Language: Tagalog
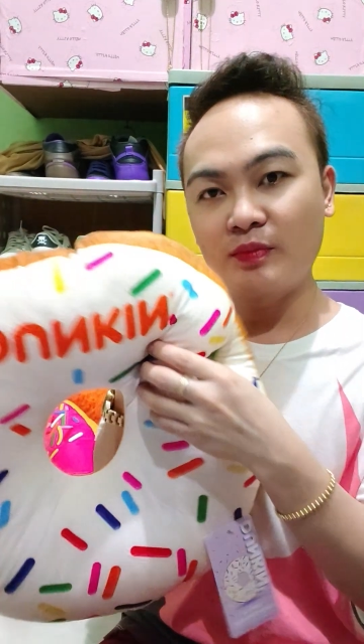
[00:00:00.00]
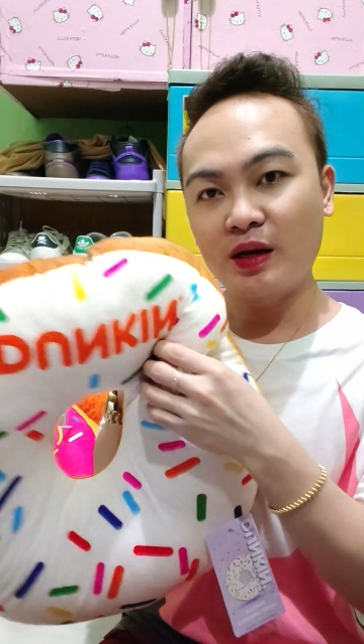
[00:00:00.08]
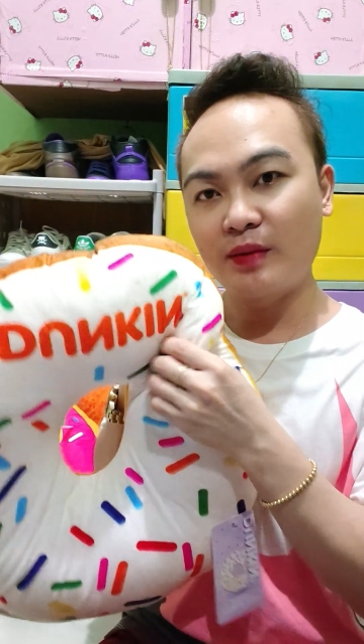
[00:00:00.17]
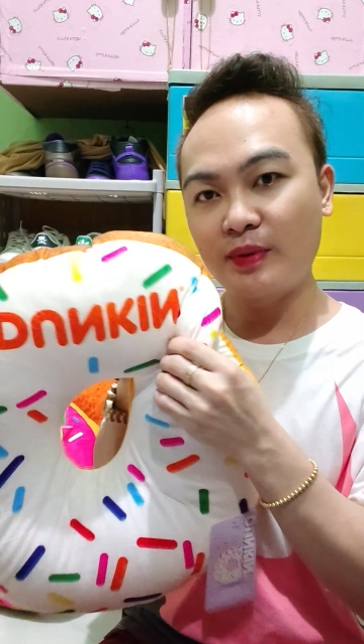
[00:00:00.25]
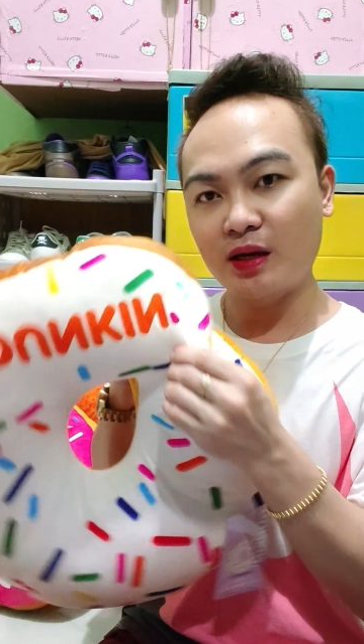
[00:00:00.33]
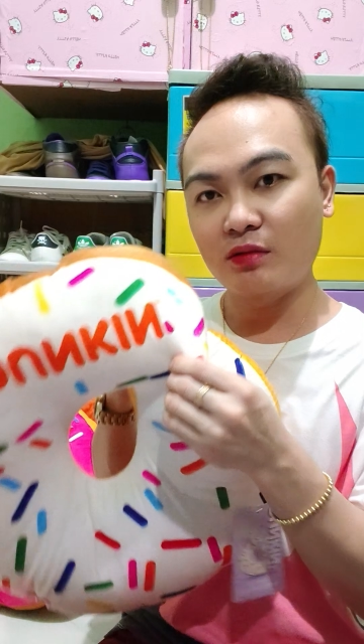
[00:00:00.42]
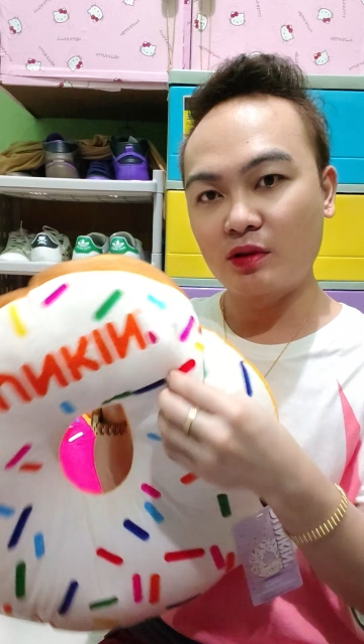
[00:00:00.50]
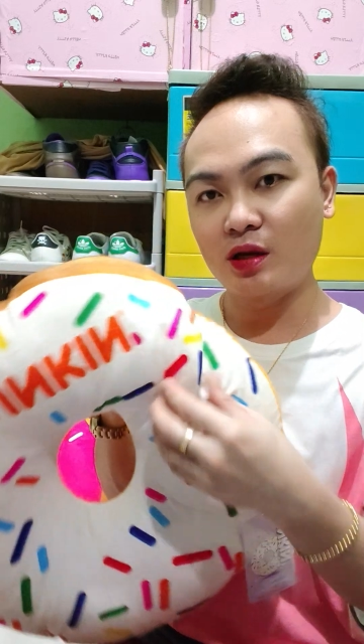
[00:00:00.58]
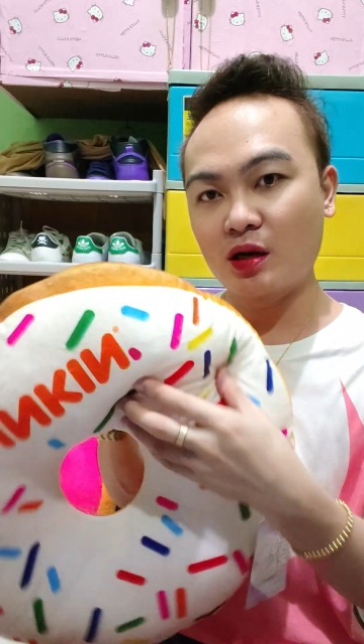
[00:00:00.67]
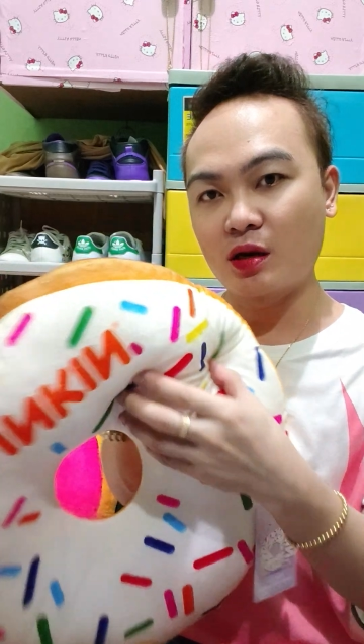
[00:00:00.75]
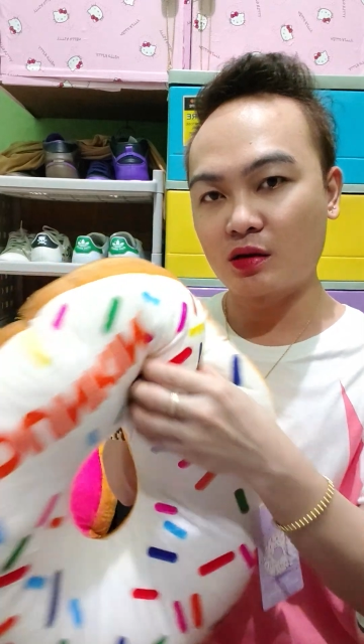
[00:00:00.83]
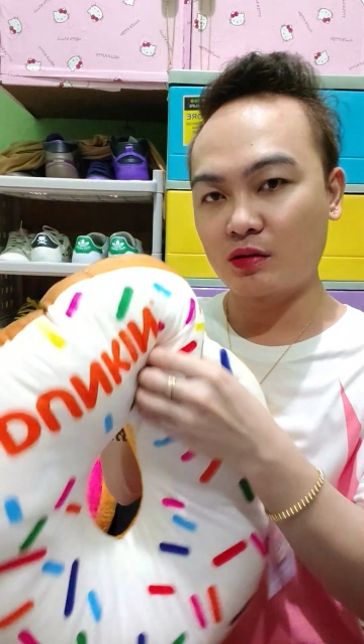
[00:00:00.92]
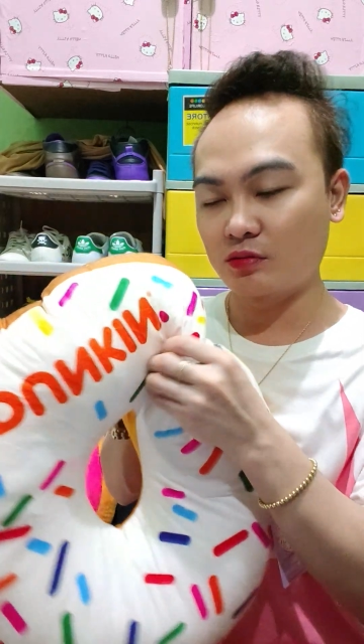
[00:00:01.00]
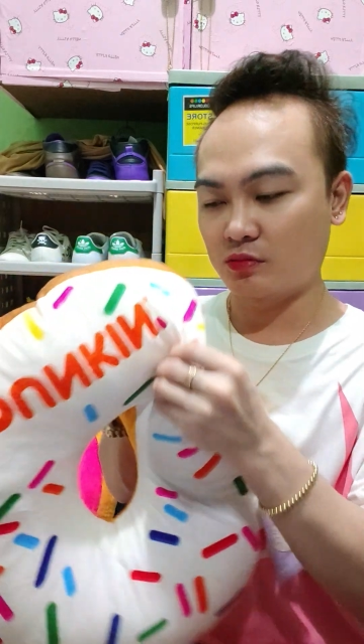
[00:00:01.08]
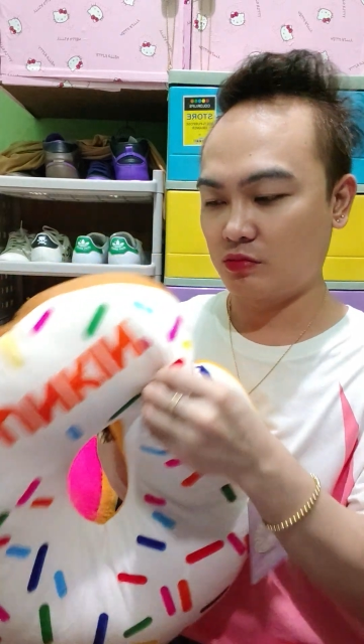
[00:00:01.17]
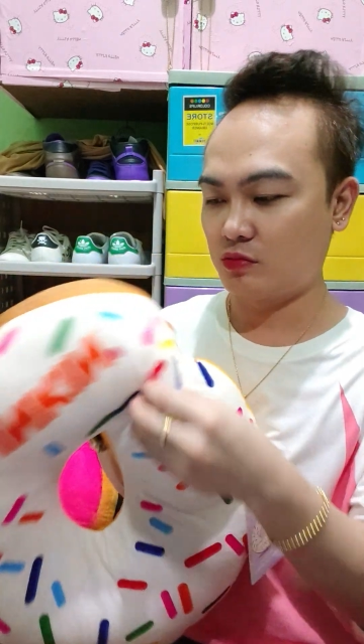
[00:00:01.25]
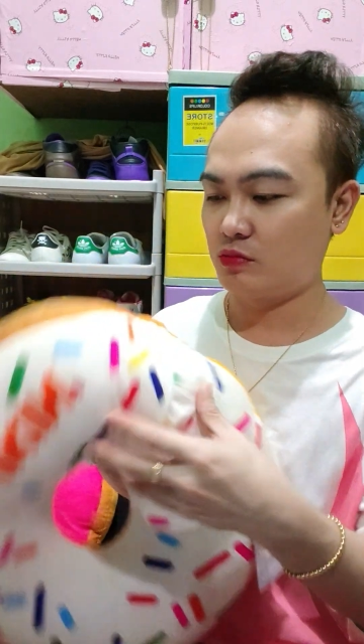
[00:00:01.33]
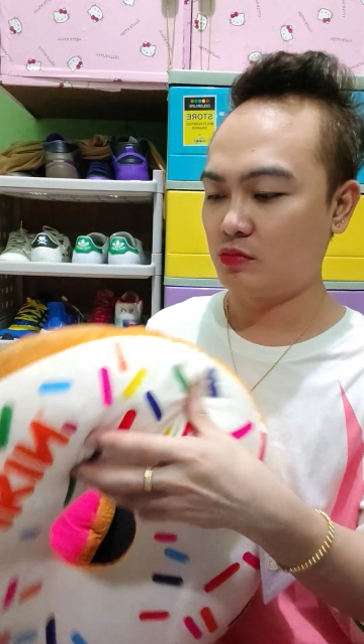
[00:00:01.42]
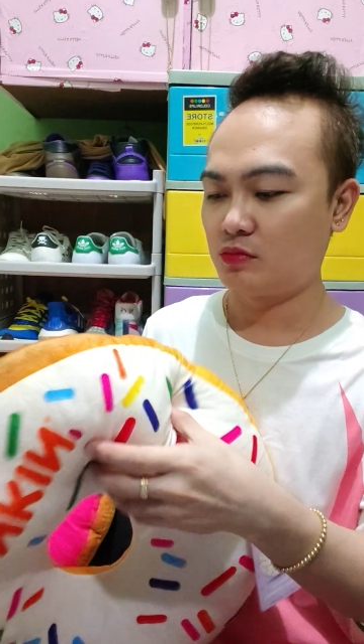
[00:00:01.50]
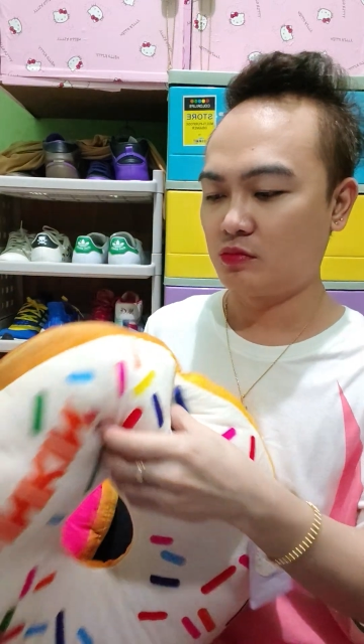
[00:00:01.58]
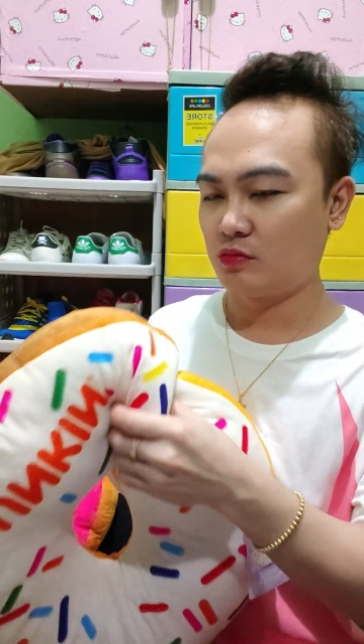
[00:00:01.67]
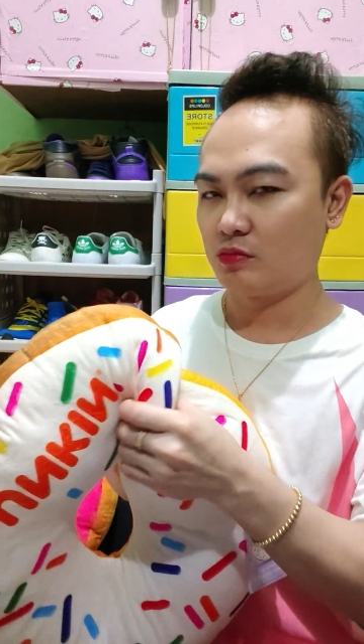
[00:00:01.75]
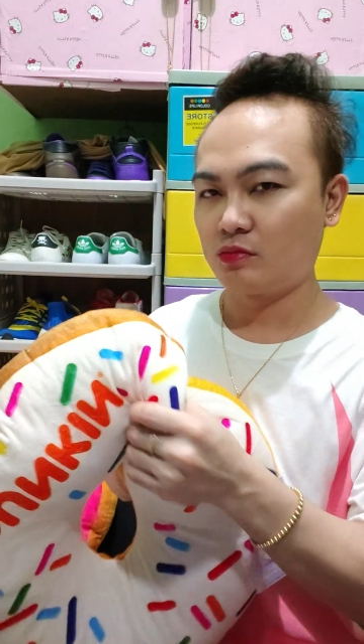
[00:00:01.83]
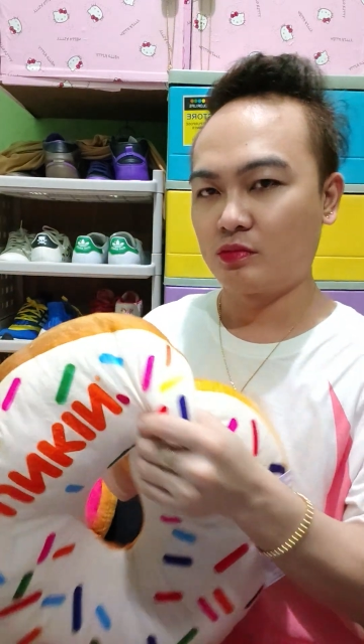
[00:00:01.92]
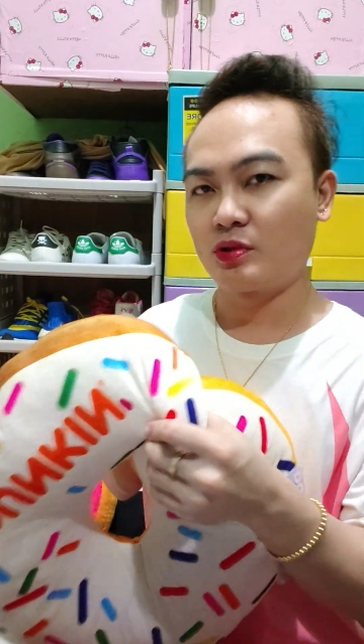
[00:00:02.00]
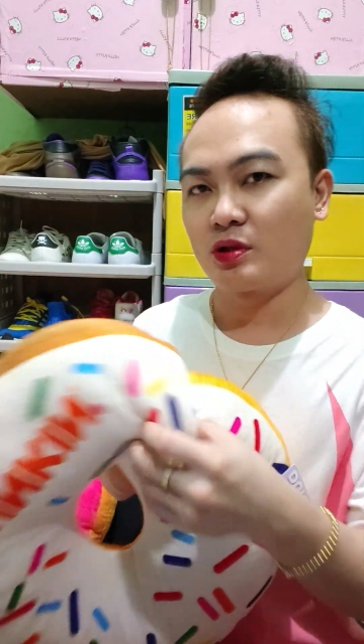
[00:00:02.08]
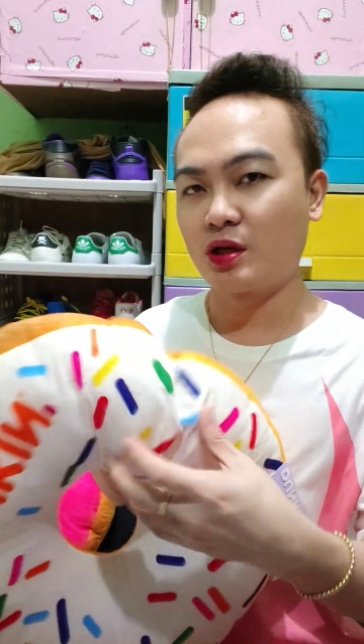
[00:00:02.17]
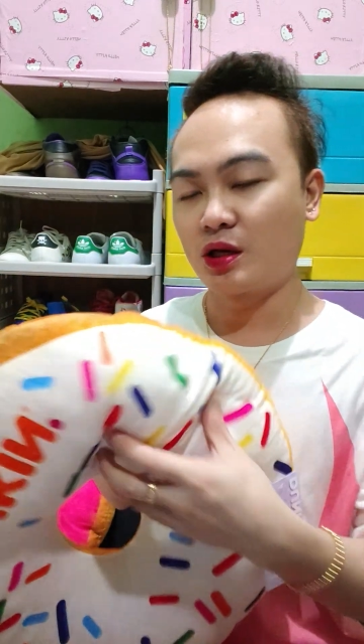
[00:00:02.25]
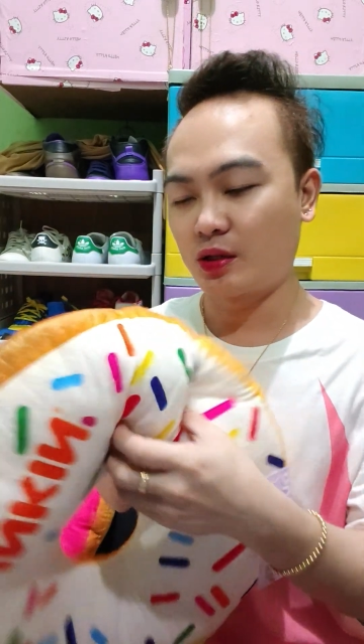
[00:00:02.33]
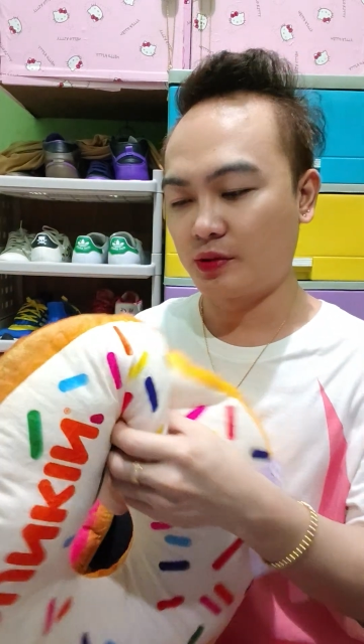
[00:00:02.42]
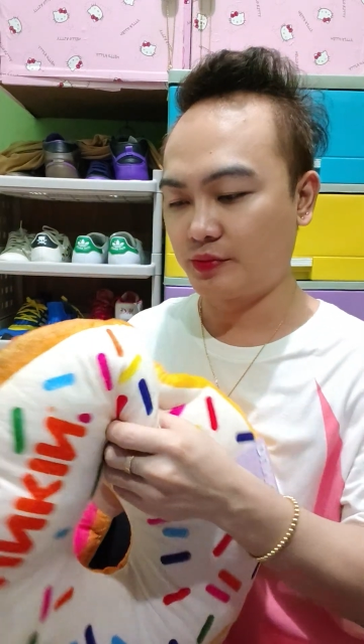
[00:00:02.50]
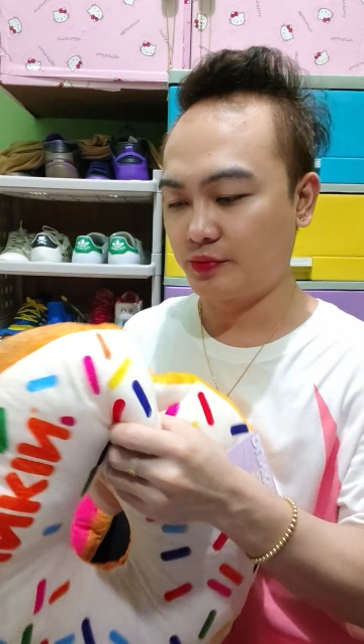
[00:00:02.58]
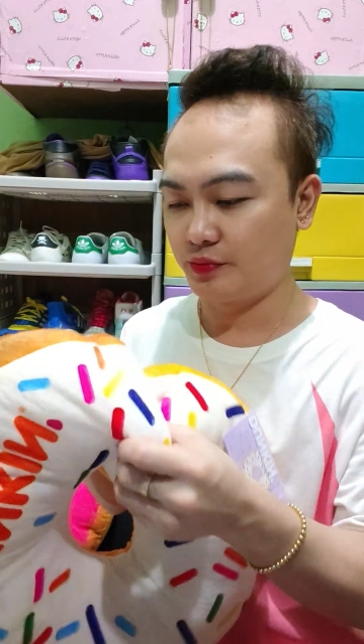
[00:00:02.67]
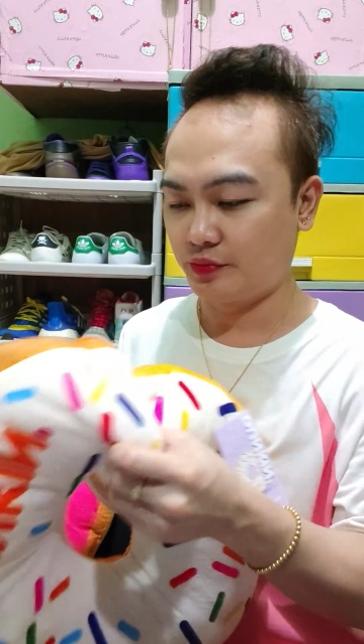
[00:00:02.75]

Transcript: para maganda. Yan.